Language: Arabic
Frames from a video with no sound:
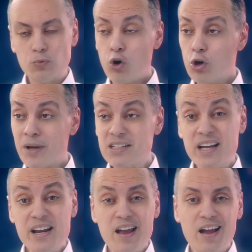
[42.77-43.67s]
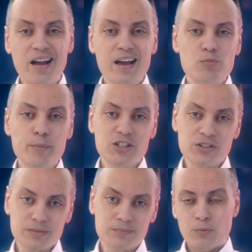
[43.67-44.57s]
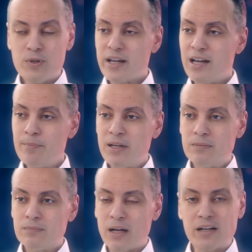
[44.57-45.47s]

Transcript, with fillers: وحكم عسكري غير مباشر واتكلمنا